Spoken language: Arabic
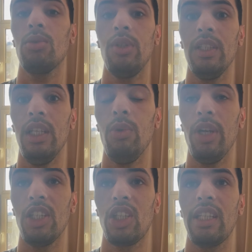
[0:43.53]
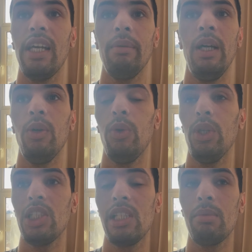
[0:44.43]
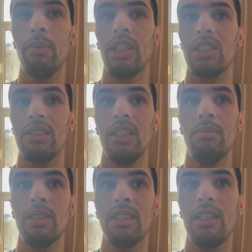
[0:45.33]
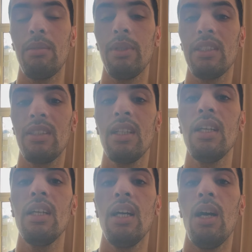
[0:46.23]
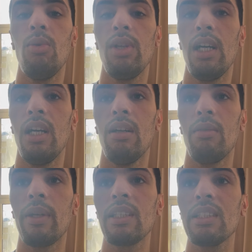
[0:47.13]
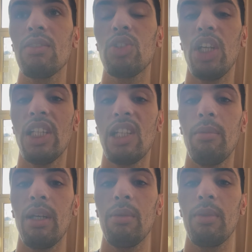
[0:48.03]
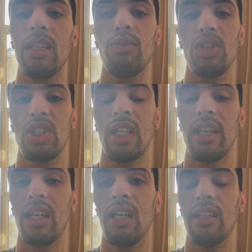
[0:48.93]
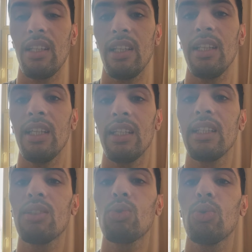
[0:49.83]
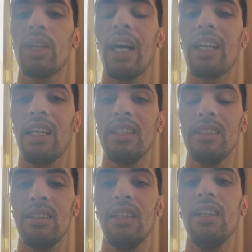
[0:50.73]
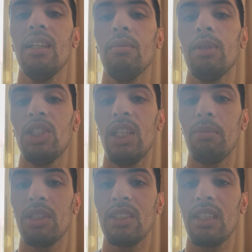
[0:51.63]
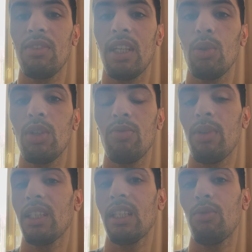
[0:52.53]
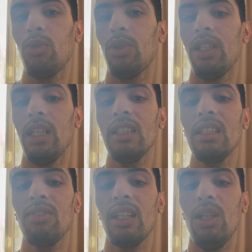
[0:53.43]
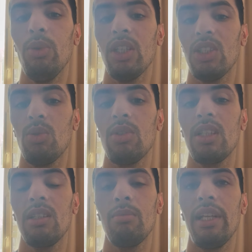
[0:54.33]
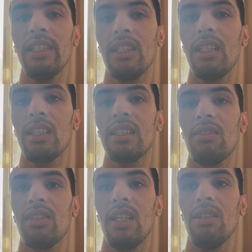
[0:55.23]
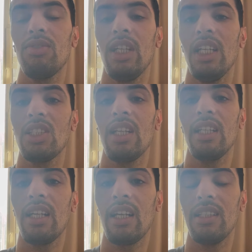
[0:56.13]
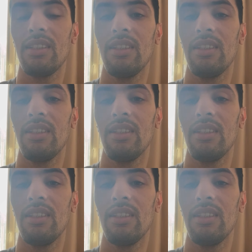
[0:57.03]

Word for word: عندي حوايج قدام حوايج اللي ما بغيتش يعني مازال نلبس او لا بغيت نصيفط شي حاجه للمغرب كيفاش الطريقه اللي تكون ارخص باش يعني باش نصيفط هادو كيف ما كتعرفوا يعني غتصيفط غير حوايج دونك آه، من الاحسن انك تصيفط يعني في شي حاجه اللي هي رخيصه